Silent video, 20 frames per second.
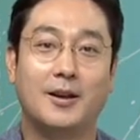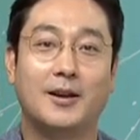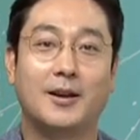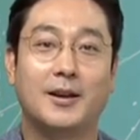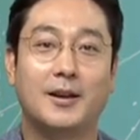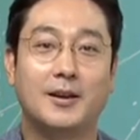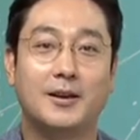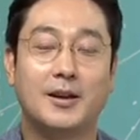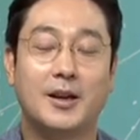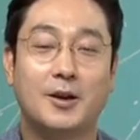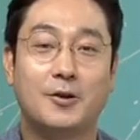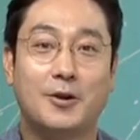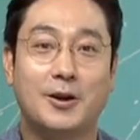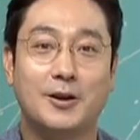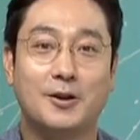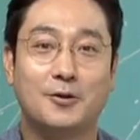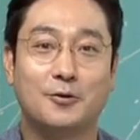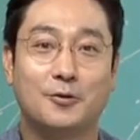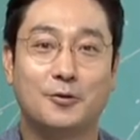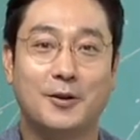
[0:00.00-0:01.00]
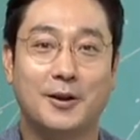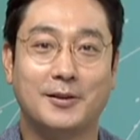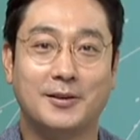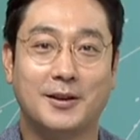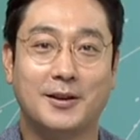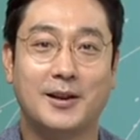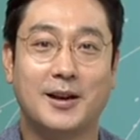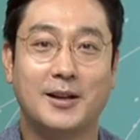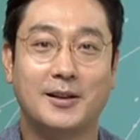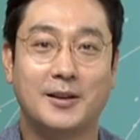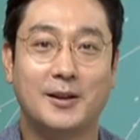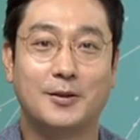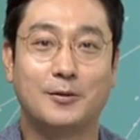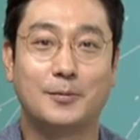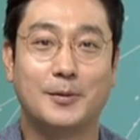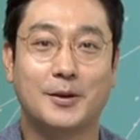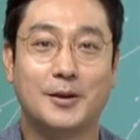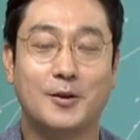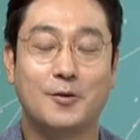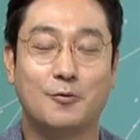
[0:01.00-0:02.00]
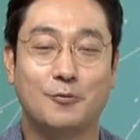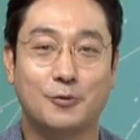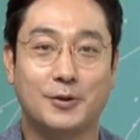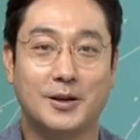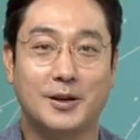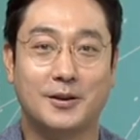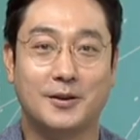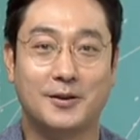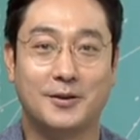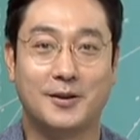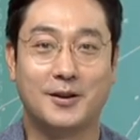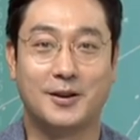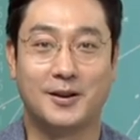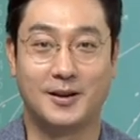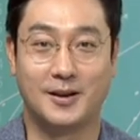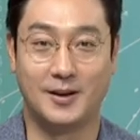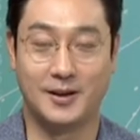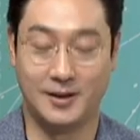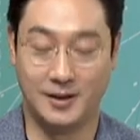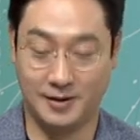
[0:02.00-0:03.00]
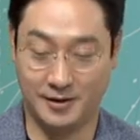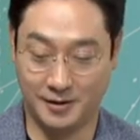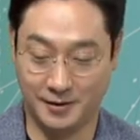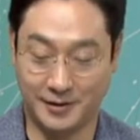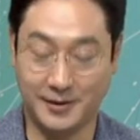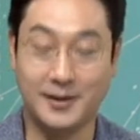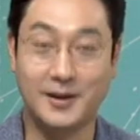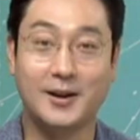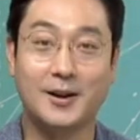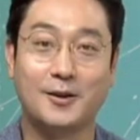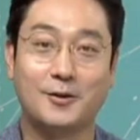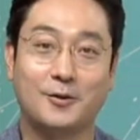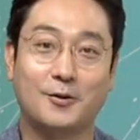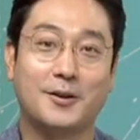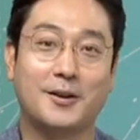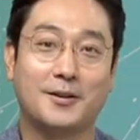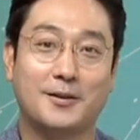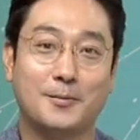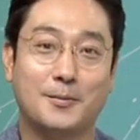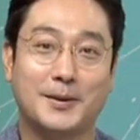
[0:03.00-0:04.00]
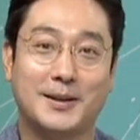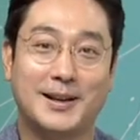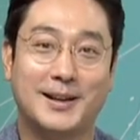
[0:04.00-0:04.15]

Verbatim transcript: AI 관련주 굉장히 핫할 수밖에 없구나 이렇게 어, 생각할 수 있겠습니다.